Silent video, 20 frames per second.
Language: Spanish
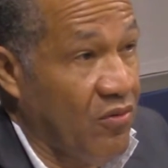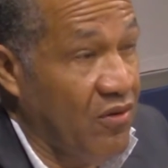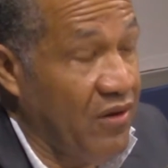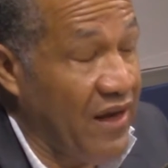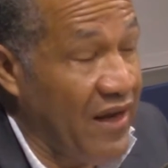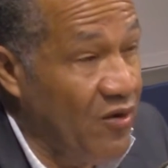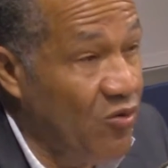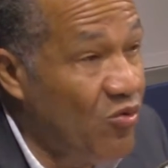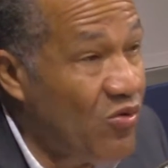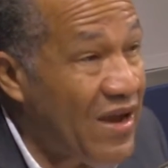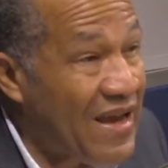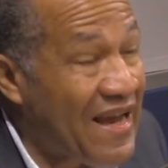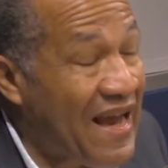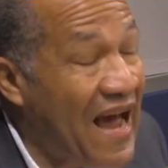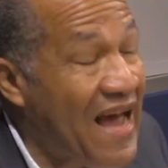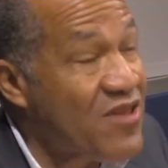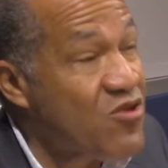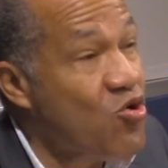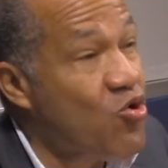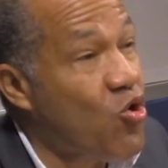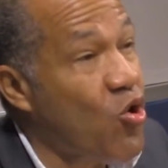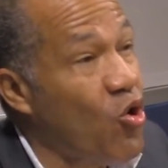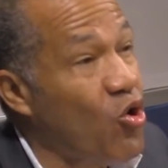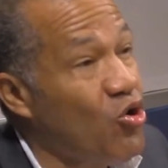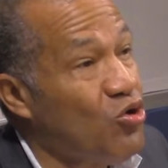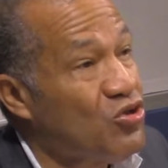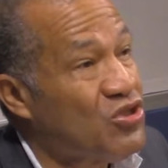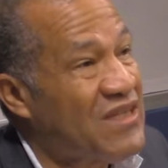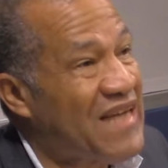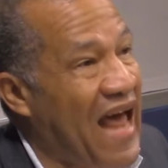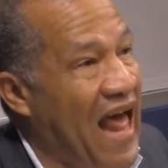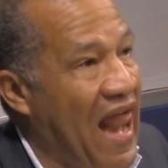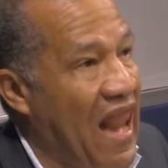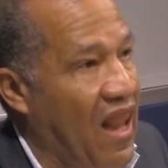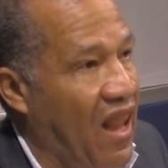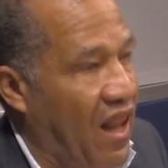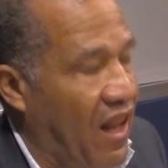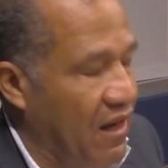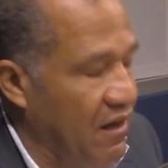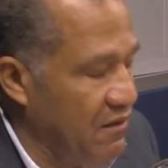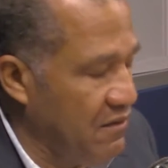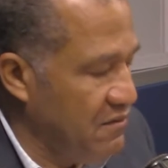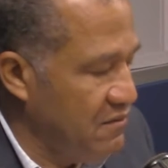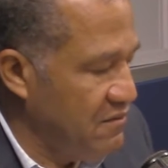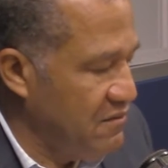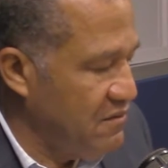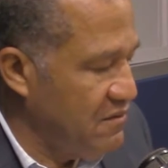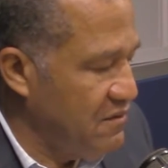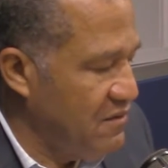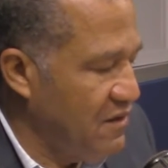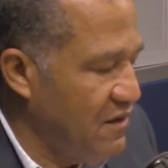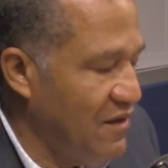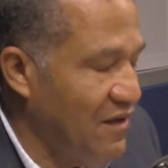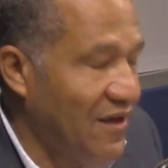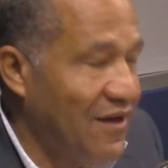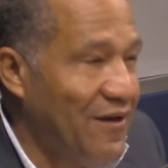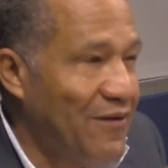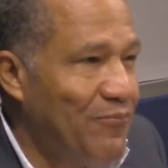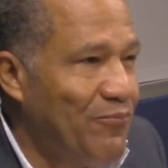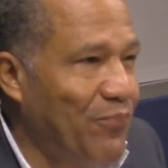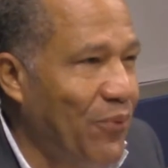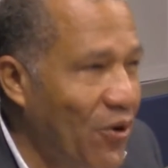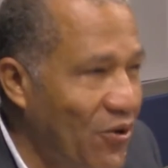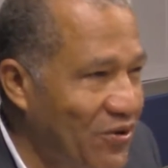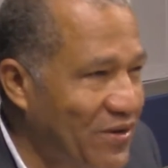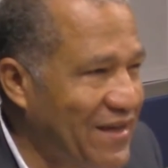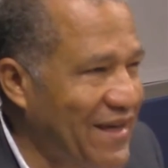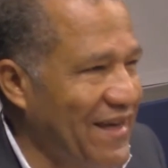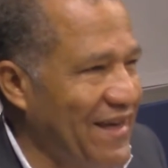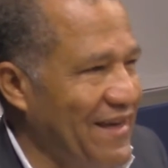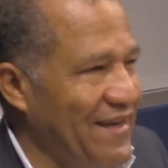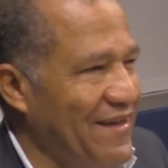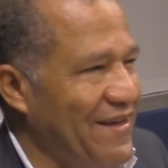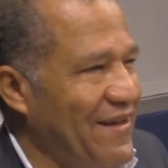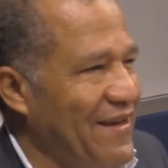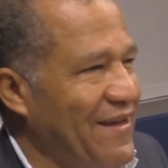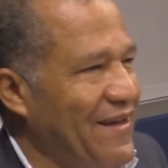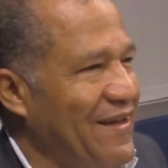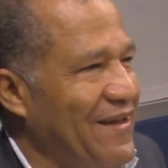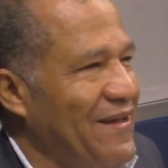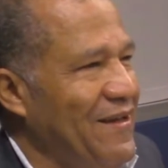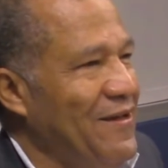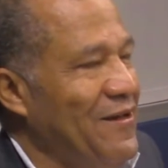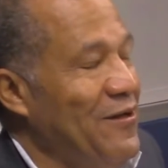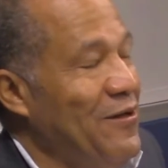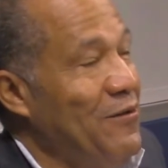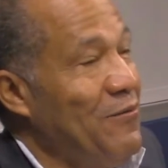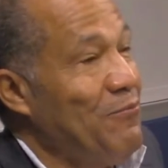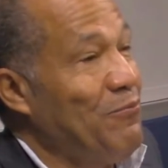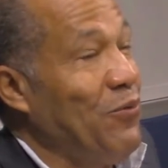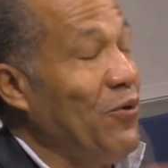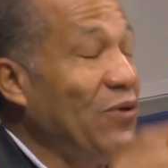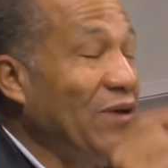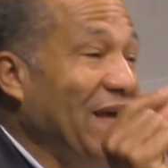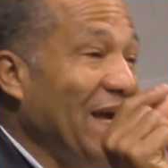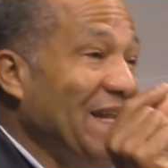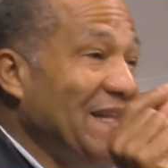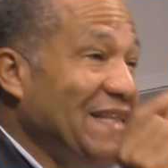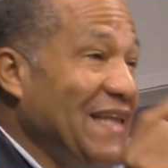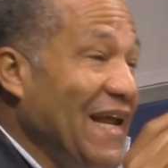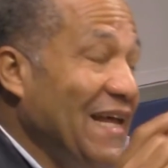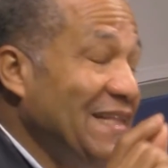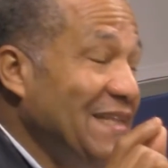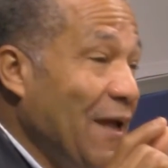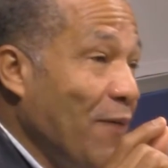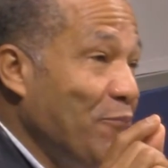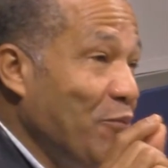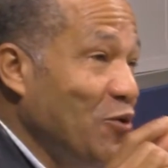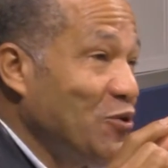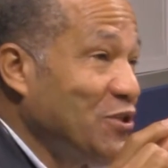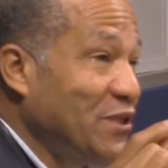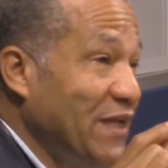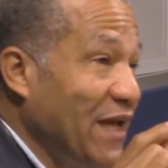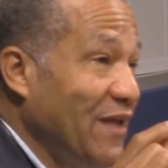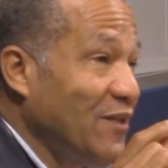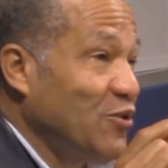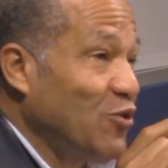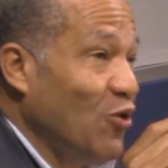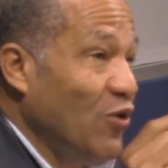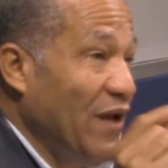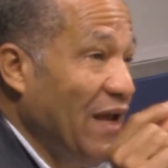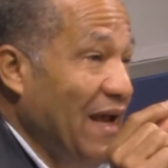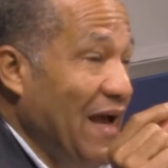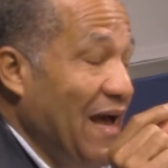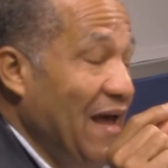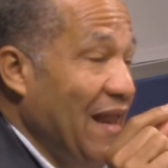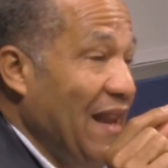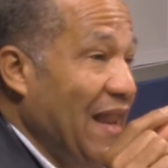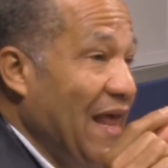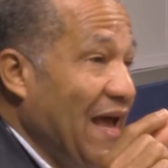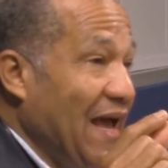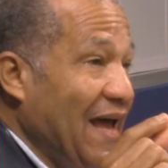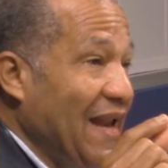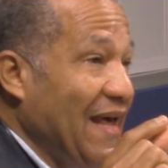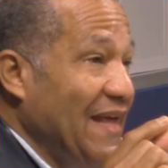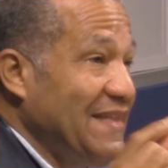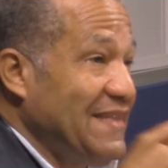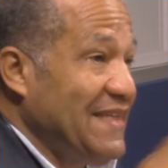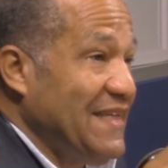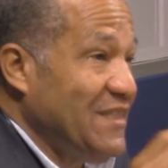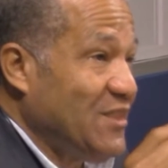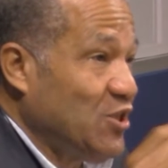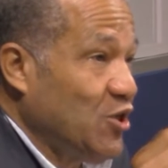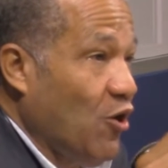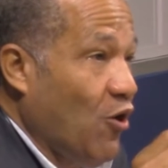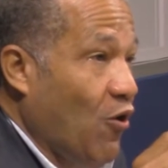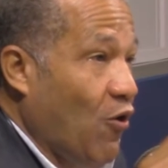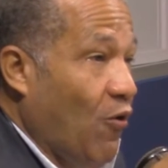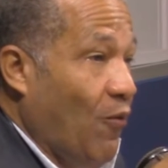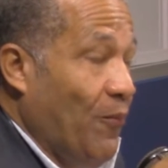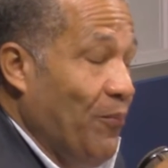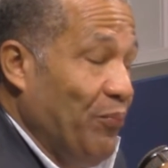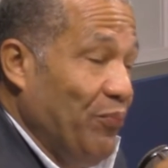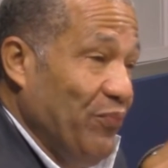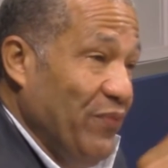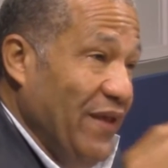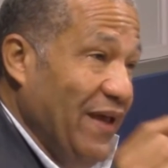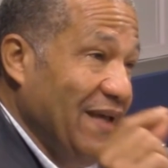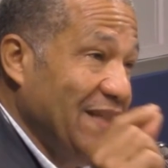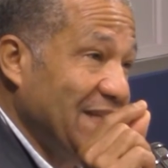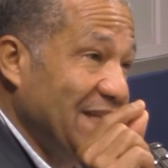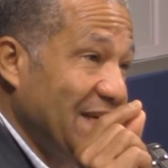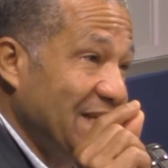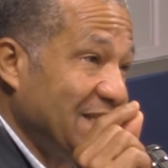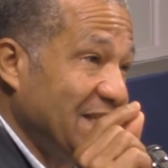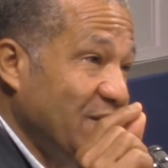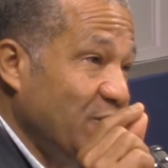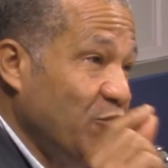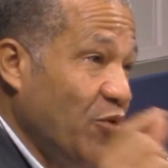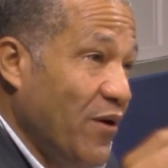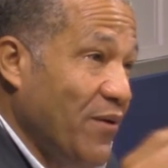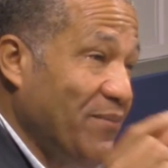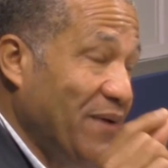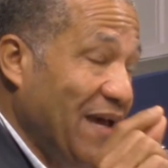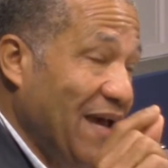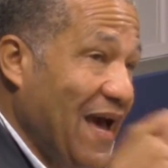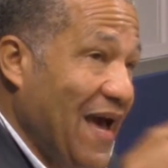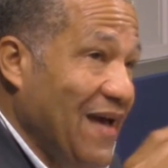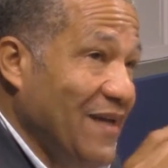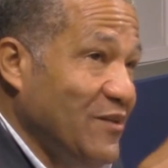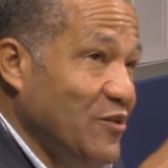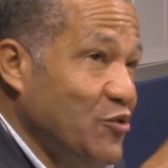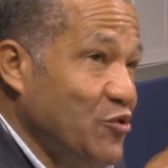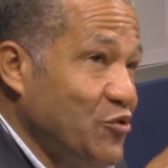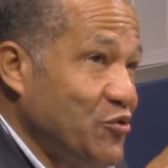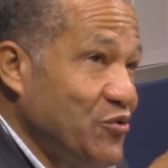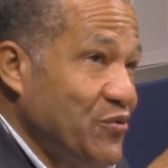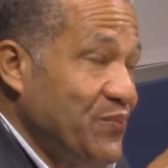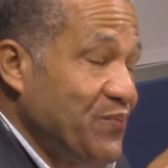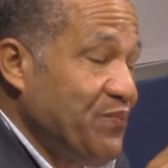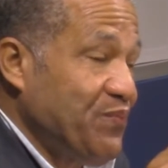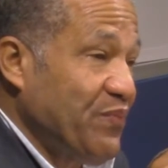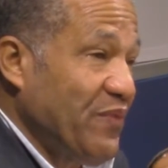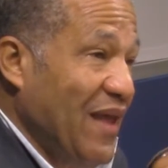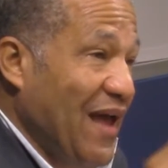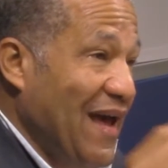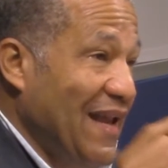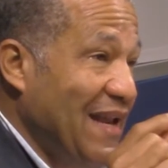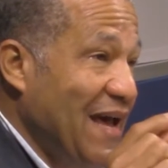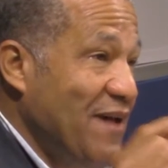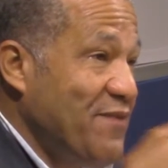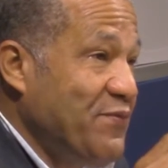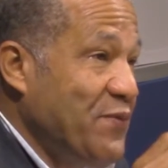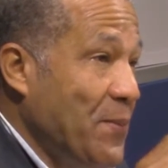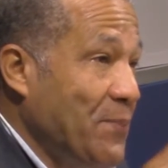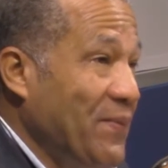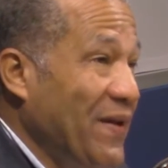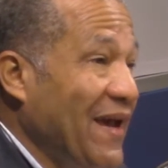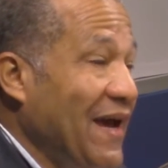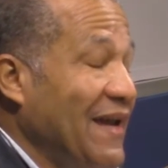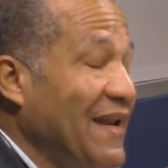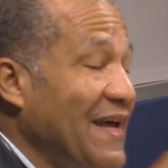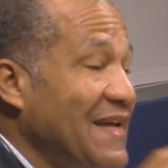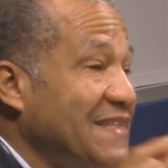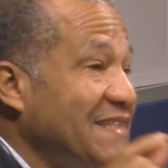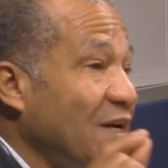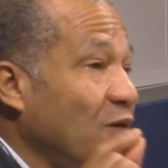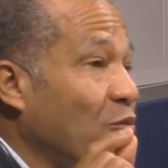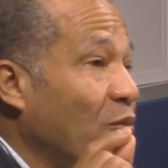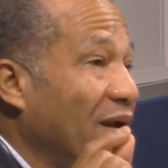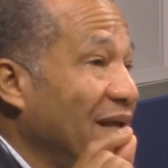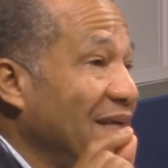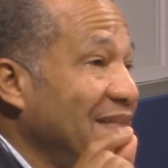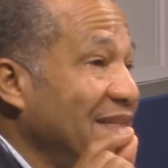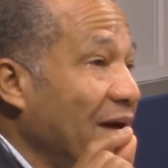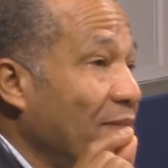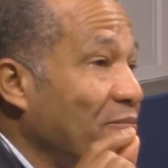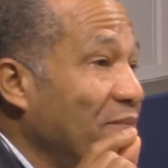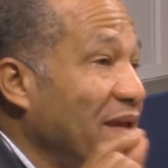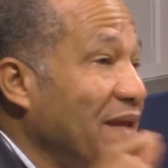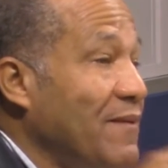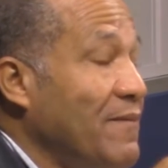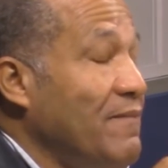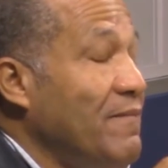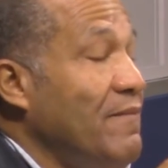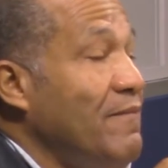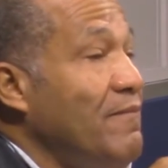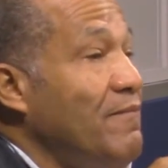En un engaño colosal ¿Por qué? Porque el 30% le, garantizó en 19 años a la AFP ganarse 40 mil